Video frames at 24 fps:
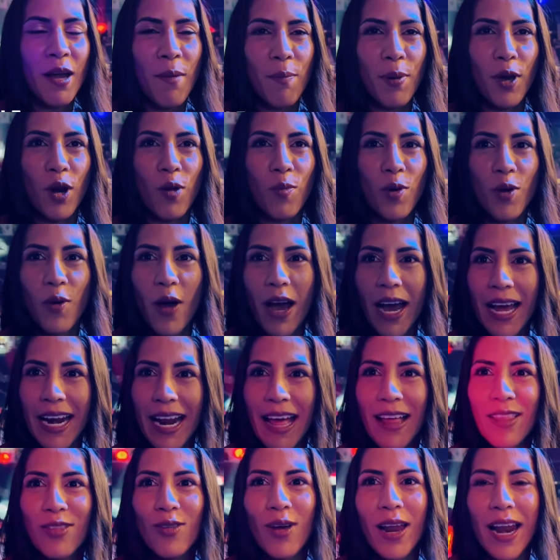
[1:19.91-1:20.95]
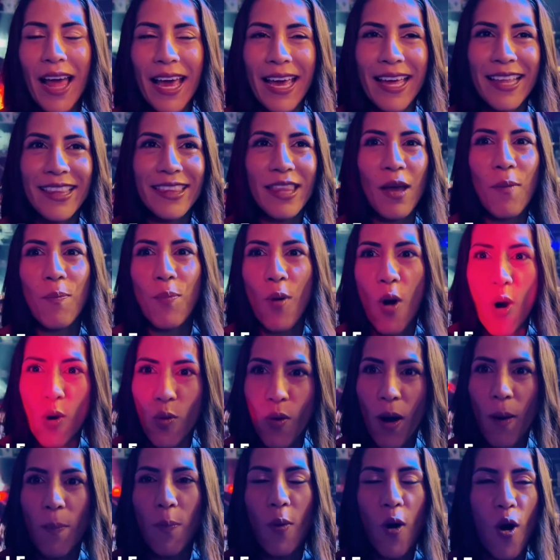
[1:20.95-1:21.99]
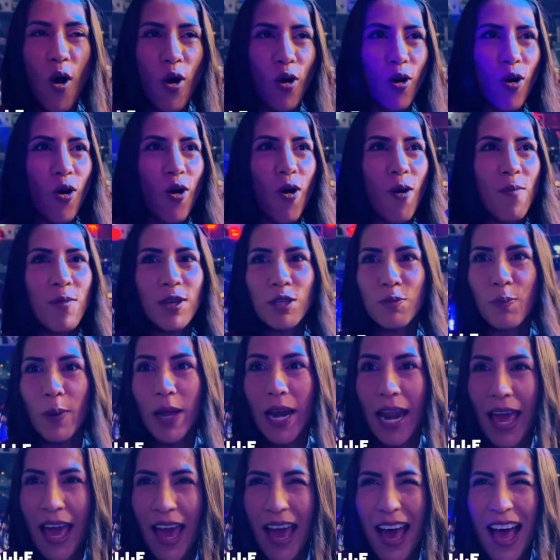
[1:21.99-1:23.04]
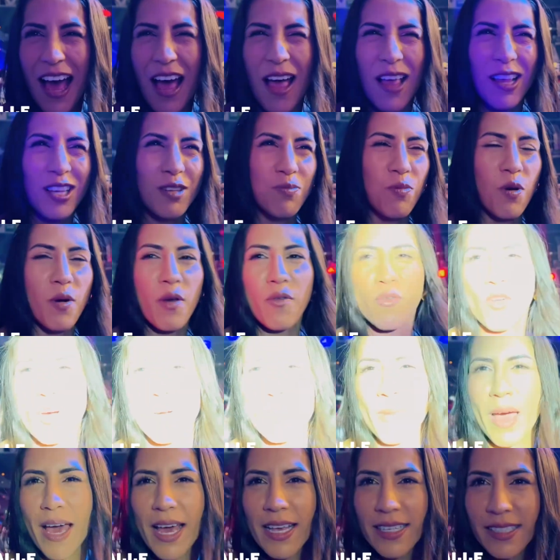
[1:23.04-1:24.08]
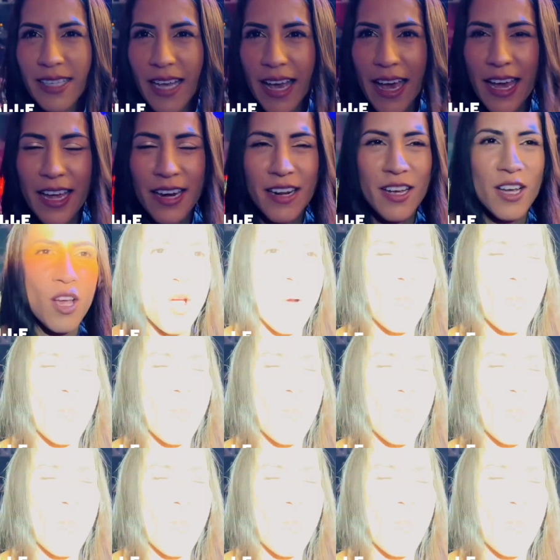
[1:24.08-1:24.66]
pero me iba ganando a la gente poco a poco, mis peleas, por mi forma de ser,